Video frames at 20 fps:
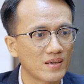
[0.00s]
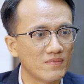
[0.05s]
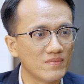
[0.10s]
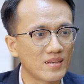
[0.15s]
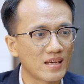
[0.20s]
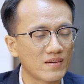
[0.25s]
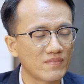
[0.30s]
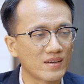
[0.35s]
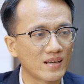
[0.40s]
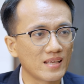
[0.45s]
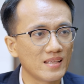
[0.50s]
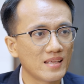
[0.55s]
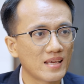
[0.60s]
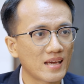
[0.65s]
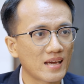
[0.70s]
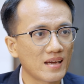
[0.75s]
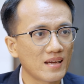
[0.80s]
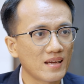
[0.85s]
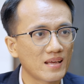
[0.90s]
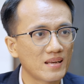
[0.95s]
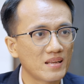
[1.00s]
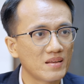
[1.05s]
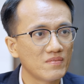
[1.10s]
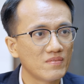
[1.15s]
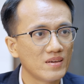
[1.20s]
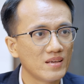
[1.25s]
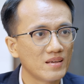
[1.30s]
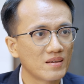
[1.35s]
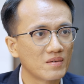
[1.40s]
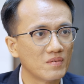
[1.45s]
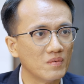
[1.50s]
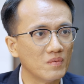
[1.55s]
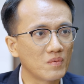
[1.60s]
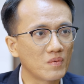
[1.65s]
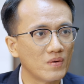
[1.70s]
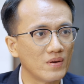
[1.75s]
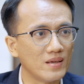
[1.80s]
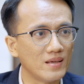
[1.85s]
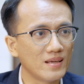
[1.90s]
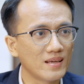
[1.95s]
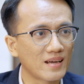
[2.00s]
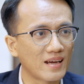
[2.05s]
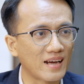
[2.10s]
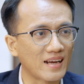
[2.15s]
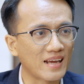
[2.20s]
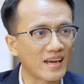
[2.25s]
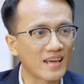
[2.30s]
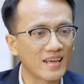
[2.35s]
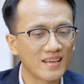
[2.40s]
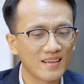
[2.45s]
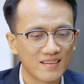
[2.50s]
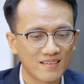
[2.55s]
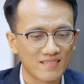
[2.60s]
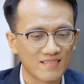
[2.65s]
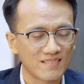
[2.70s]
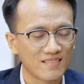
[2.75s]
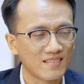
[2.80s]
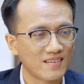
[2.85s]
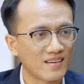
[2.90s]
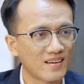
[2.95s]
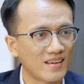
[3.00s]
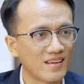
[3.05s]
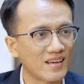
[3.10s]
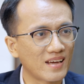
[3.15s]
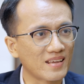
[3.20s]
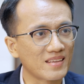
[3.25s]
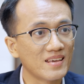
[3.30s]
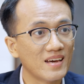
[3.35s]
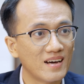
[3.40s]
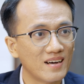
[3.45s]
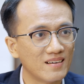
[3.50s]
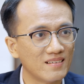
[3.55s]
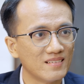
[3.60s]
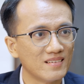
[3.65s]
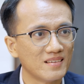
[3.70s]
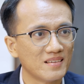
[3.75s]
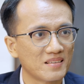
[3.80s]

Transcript: kiểm tra về cái giá NAV của quỹ hàng ngày hay hàng giờ